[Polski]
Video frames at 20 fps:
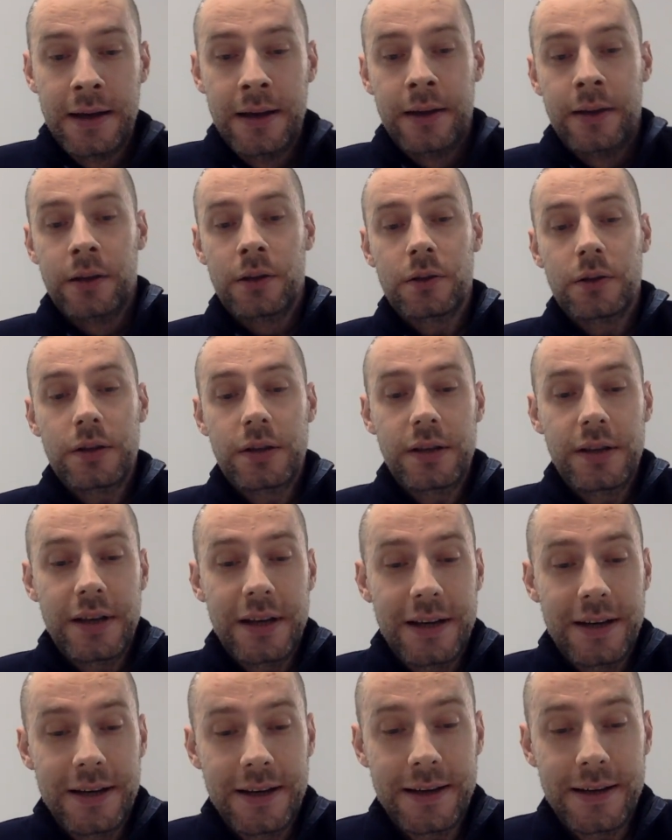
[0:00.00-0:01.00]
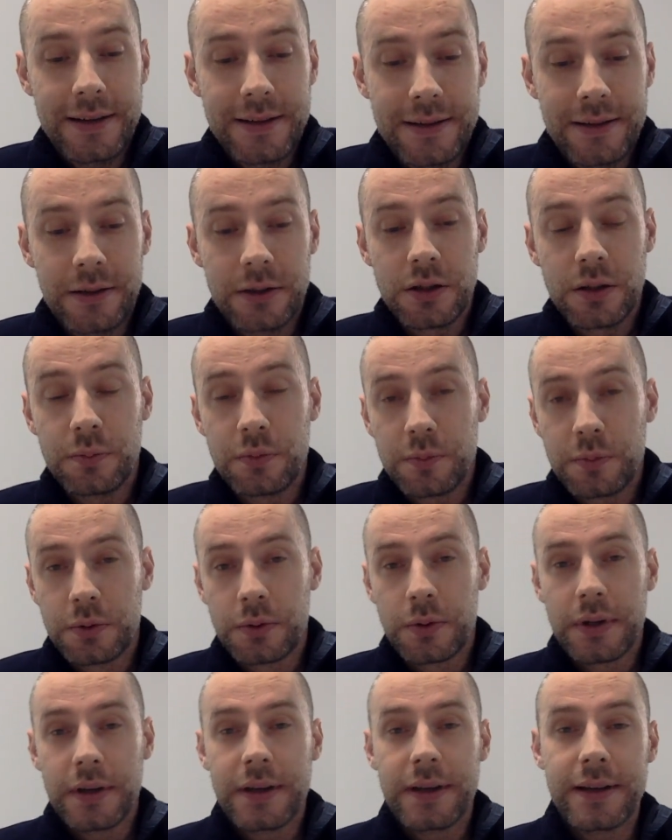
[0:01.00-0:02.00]
No i e, osobom,
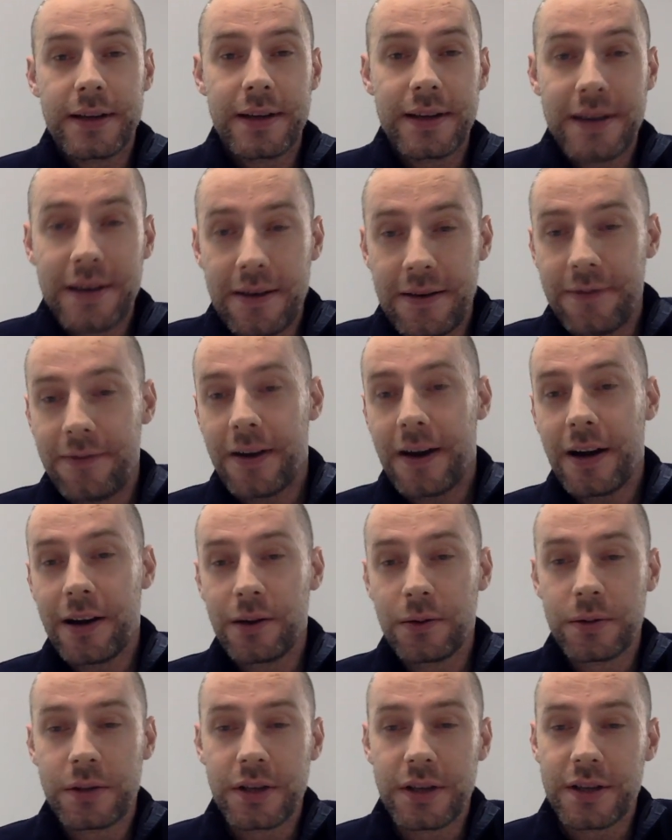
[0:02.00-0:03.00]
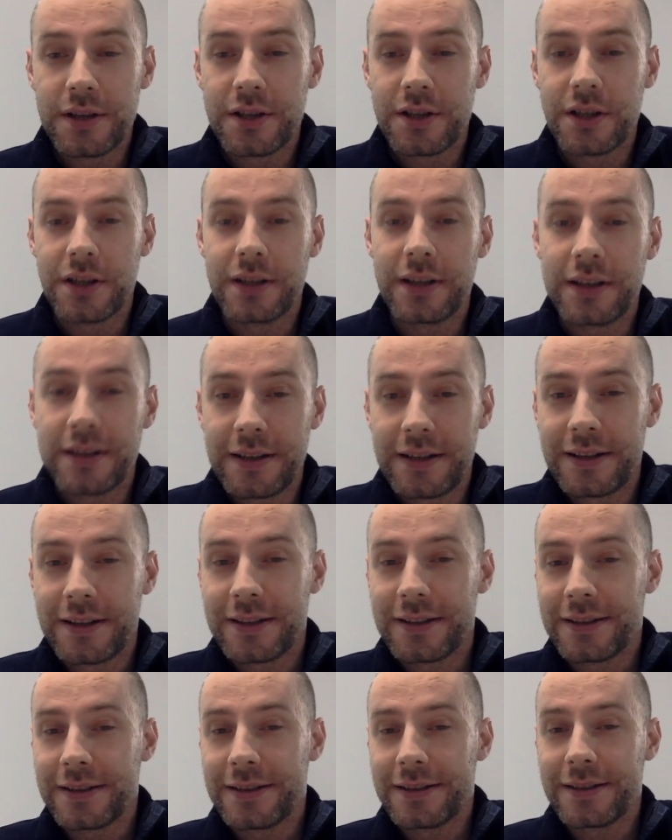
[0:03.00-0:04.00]
które wahają się jeszcze, jak
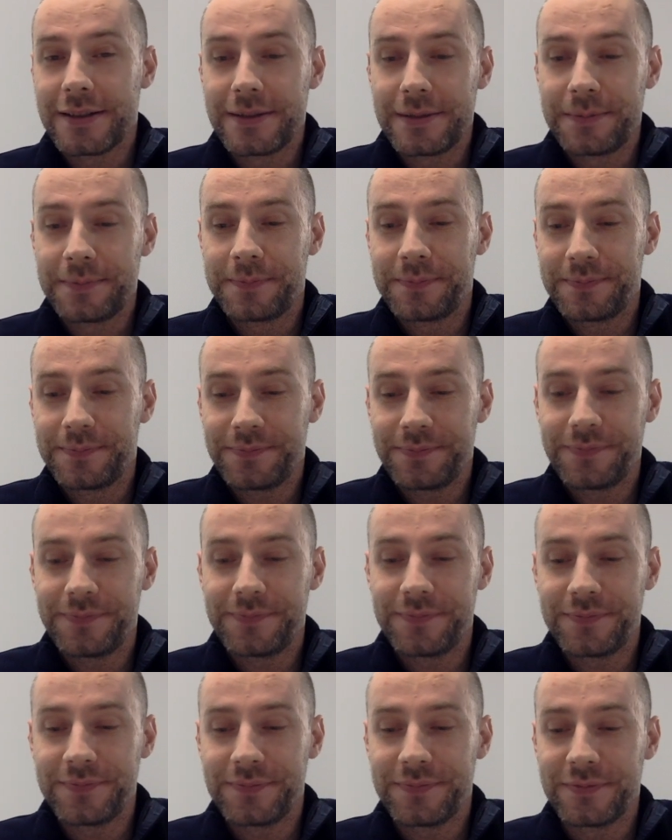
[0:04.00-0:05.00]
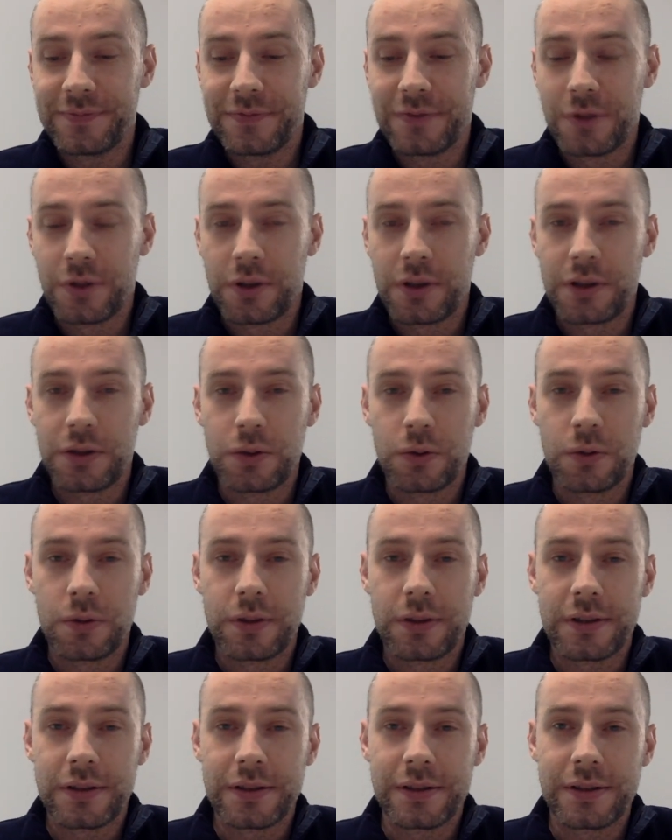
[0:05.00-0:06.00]
wykonać
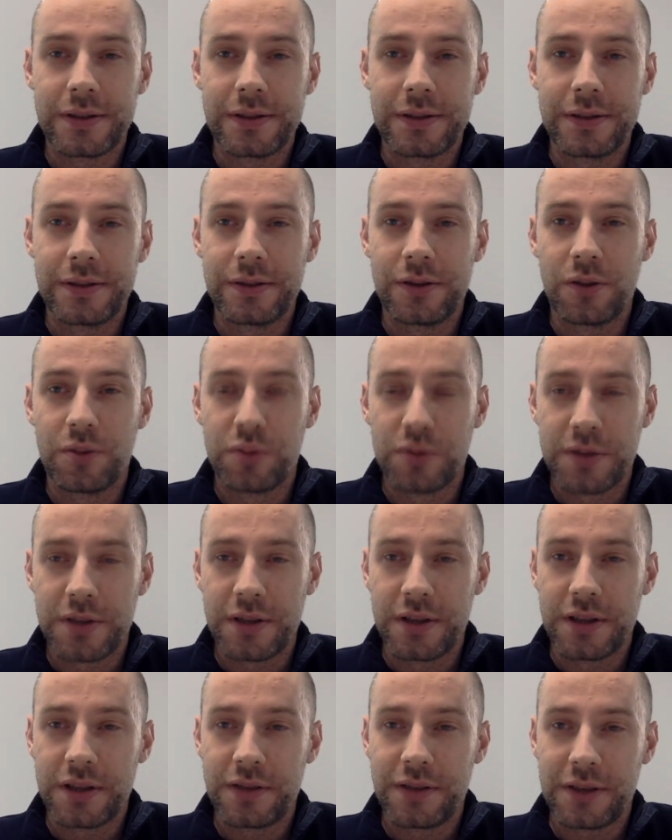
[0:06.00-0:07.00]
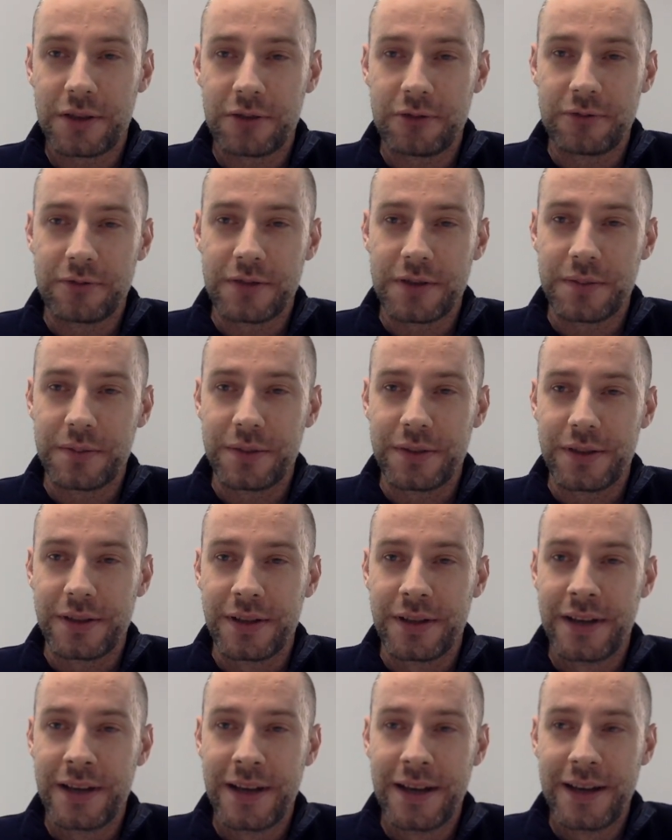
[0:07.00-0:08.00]
ruch opuszczenia świadków, żeby
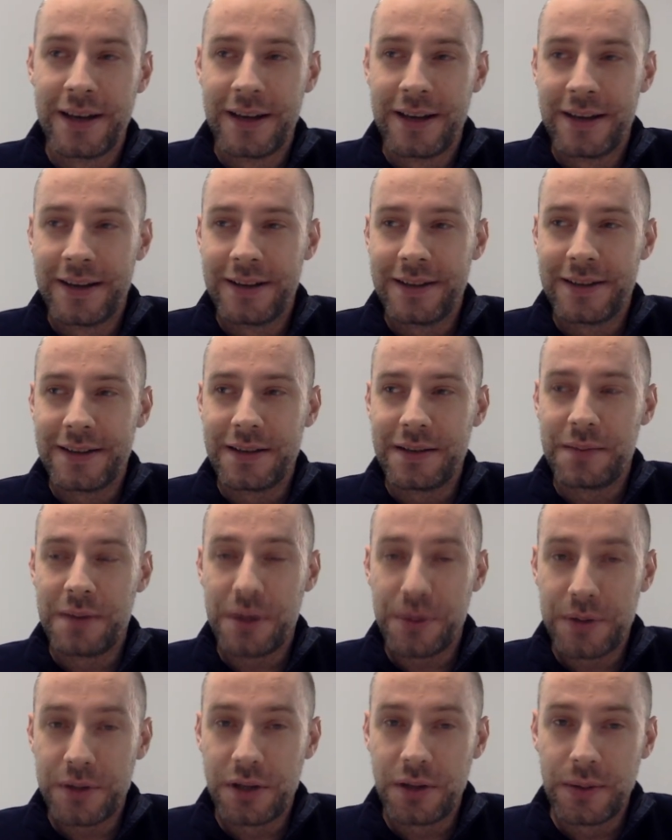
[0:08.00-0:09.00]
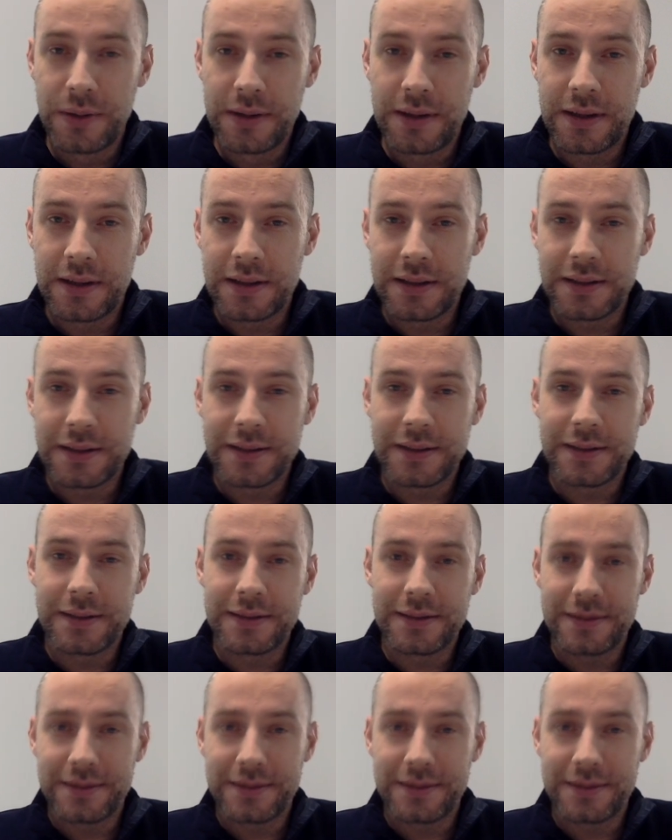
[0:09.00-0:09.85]
miały siłę na